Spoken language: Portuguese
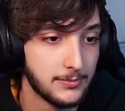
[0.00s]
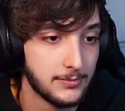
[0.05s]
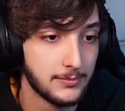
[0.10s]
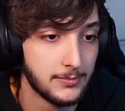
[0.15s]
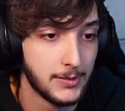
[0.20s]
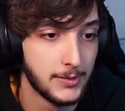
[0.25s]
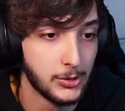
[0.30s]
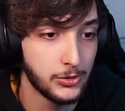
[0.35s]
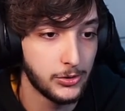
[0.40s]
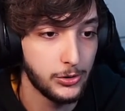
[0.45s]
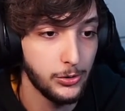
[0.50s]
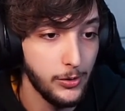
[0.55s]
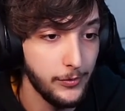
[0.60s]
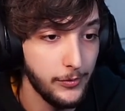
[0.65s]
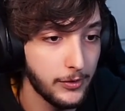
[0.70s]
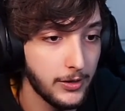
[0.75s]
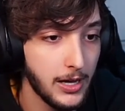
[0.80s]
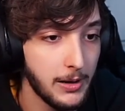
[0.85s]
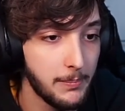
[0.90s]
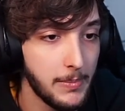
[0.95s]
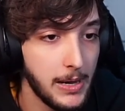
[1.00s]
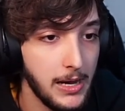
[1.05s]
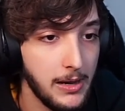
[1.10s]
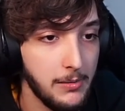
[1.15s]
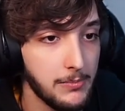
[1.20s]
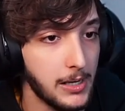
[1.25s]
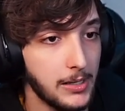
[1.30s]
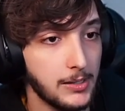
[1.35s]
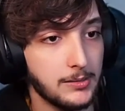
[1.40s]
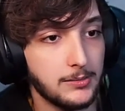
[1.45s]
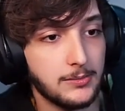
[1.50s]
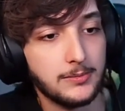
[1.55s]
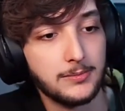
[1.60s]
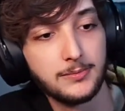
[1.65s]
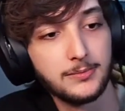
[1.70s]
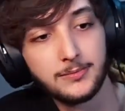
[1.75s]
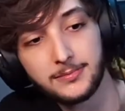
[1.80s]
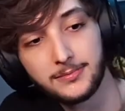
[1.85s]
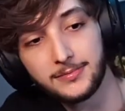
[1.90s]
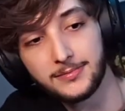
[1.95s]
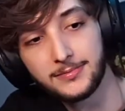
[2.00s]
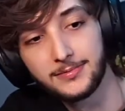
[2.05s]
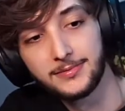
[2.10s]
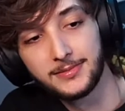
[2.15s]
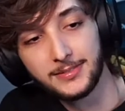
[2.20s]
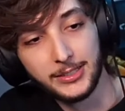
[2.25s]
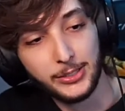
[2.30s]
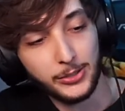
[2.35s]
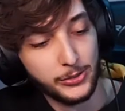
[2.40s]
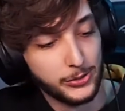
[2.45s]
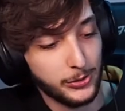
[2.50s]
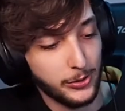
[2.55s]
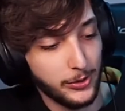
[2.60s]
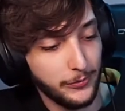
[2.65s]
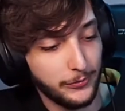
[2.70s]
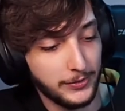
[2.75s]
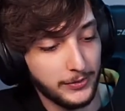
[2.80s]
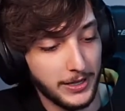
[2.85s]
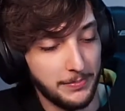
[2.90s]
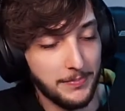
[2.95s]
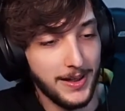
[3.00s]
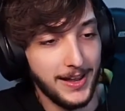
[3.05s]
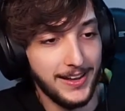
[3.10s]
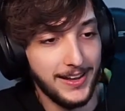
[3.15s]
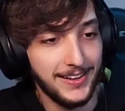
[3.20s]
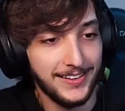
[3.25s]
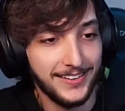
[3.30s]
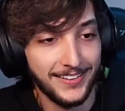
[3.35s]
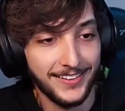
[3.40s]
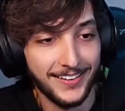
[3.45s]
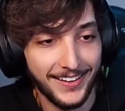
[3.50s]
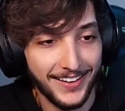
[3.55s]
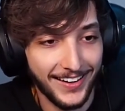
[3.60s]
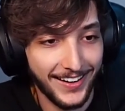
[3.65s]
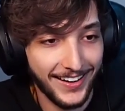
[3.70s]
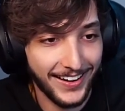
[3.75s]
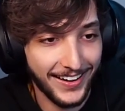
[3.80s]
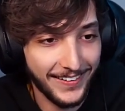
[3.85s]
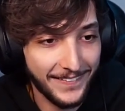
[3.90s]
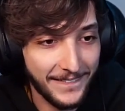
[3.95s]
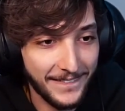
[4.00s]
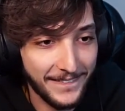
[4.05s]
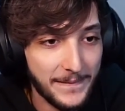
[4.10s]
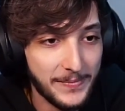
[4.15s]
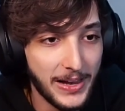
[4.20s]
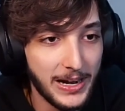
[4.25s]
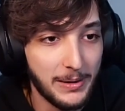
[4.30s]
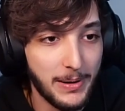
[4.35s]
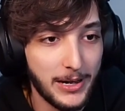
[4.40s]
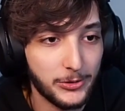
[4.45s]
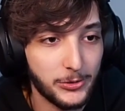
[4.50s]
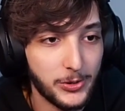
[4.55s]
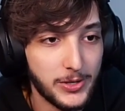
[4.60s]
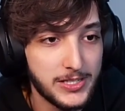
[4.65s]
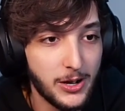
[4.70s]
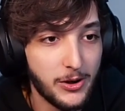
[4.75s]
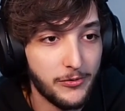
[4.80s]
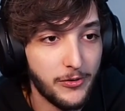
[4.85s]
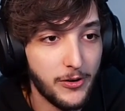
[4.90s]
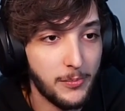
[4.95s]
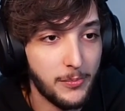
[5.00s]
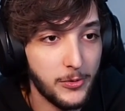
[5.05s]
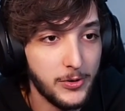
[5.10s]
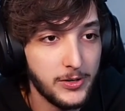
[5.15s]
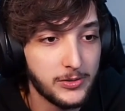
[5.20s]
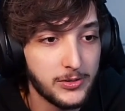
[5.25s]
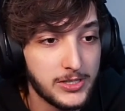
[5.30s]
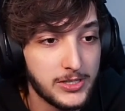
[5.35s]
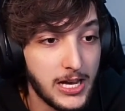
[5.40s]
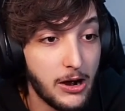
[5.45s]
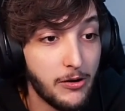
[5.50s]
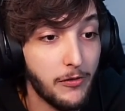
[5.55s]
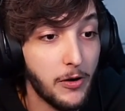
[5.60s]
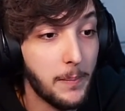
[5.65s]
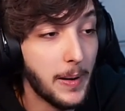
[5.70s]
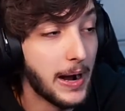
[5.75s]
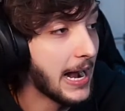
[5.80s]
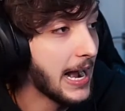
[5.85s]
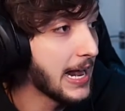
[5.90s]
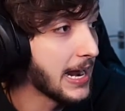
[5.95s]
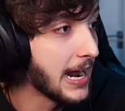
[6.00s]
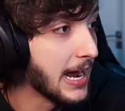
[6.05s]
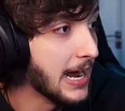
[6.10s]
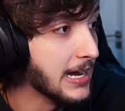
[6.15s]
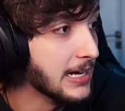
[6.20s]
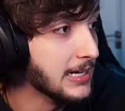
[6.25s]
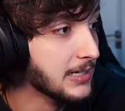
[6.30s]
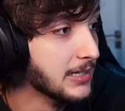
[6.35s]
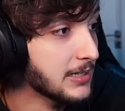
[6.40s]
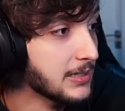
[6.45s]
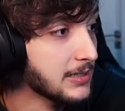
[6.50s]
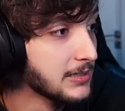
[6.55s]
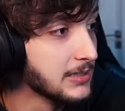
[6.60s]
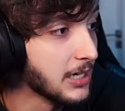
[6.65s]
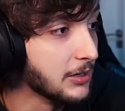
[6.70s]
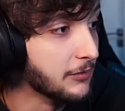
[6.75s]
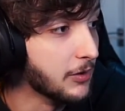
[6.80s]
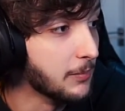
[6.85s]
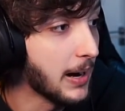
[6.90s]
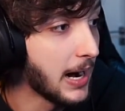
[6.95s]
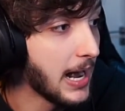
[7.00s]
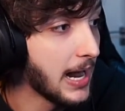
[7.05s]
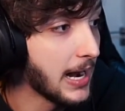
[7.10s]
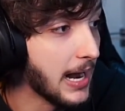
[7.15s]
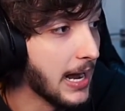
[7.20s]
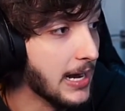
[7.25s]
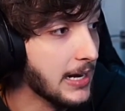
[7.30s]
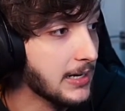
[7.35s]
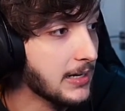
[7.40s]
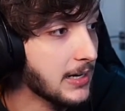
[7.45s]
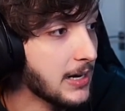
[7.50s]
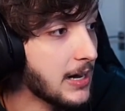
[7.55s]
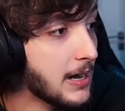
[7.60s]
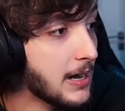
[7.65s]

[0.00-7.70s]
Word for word: Eu sofro também, mano. Eu sofro também. A armadura salvou muito. Salvou pra carai. Salvou pra carai.